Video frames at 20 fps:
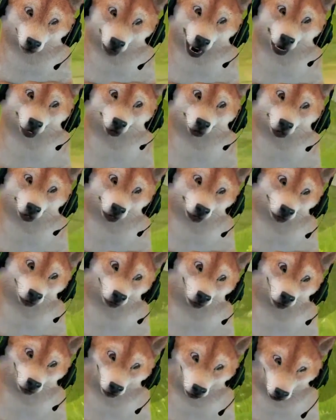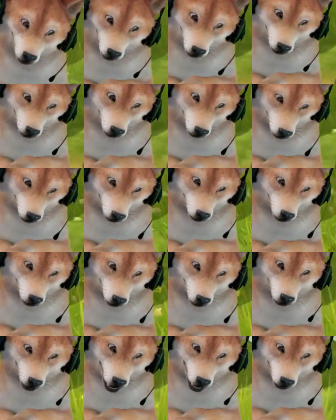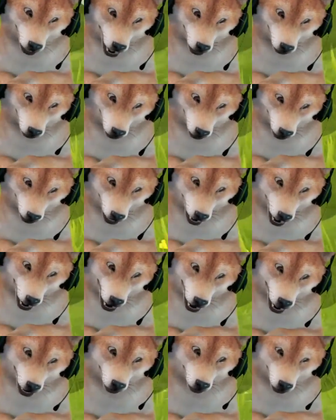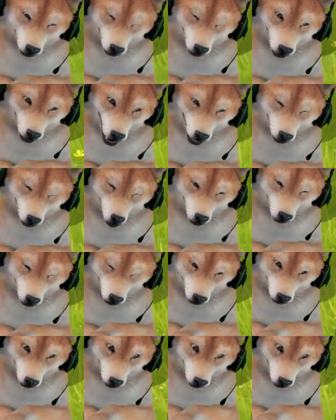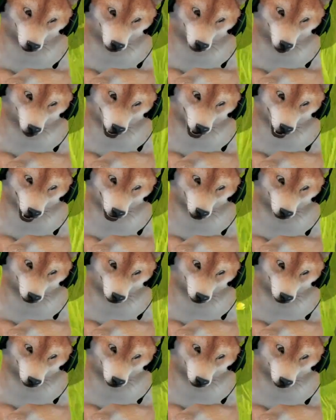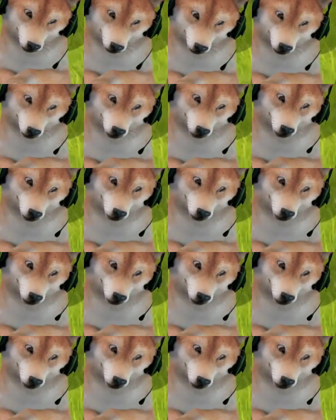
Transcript: paling bagus oke di sini banyak musuh emang bro nah tuh